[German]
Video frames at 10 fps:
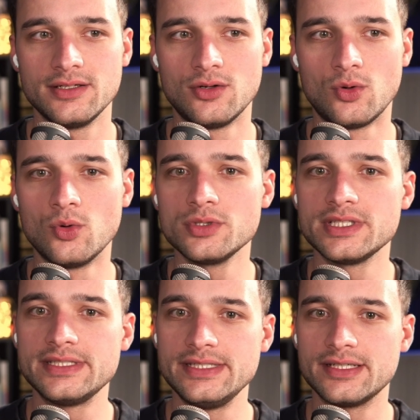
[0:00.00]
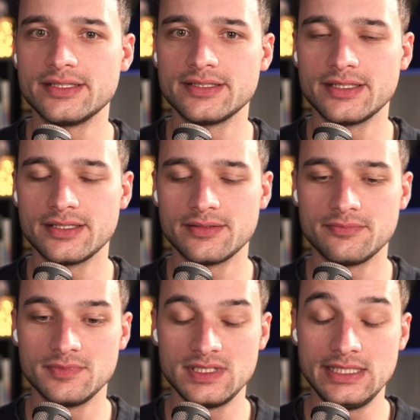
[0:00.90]
ohne dir
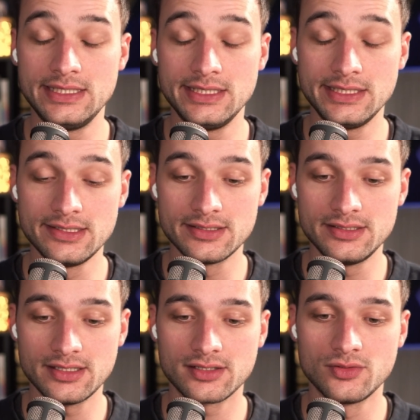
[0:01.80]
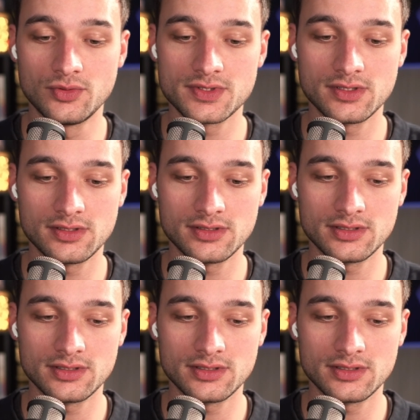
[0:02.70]
ähm, diese Diagnose